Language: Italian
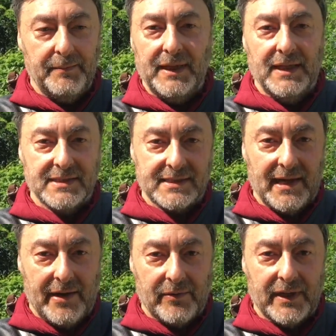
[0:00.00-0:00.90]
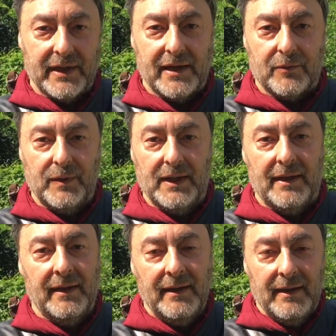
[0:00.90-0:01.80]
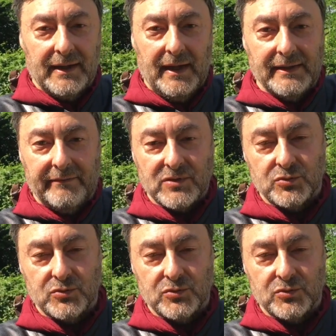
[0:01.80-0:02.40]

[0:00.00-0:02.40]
Emilia Scauri che era quella che andava